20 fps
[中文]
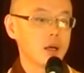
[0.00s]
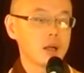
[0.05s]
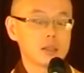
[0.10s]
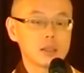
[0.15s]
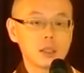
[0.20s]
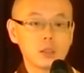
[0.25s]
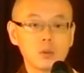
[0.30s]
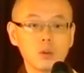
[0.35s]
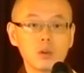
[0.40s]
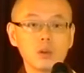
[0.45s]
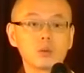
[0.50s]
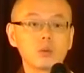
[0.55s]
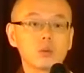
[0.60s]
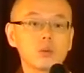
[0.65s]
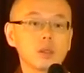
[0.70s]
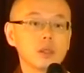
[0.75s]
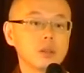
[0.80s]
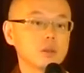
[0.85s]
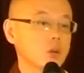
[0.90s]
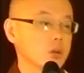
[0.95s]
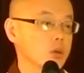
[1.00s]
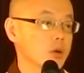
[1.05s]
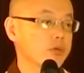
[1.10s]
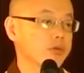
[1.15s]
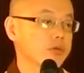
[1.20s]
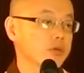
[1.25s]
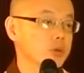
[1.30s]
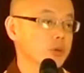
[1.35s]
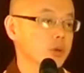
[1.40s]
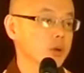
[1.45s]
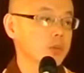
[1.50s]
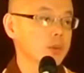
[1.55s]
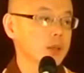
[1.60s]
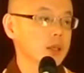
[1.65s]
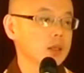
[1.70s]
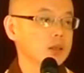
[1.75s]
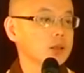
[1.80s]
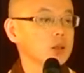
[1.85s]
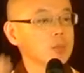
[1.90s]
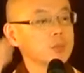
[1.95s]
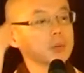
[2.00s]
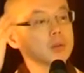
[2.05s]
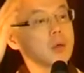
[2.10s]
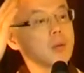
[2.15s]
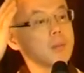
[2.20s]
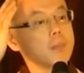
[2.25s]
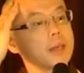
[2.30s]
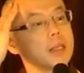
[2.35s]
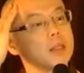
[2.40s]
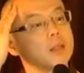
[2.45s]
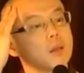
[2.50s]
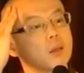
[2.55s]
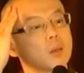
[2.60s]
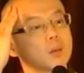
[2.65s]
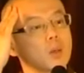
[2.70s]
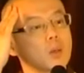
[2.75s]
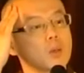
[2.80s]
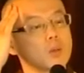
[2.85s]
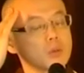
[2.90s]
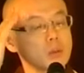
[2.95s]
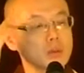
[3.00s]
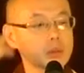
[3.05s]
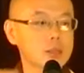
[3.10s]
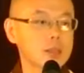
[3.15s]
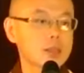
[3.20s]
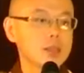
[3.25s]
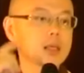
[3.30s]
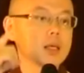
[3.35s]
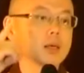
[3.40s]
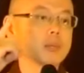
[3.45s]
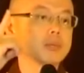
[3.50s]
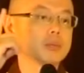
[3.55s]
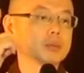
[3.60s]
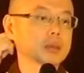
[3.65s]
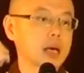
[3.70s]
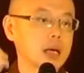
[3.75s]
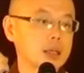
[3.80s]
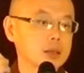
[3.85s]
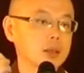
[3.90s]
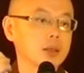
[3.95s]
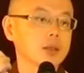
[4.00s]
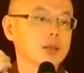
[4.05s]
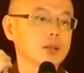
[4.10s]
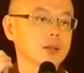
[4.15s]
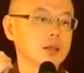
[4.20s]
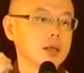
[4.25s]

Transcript: 在座很多人都有妇女病，动不动偏头痛就吃一个普拿疼，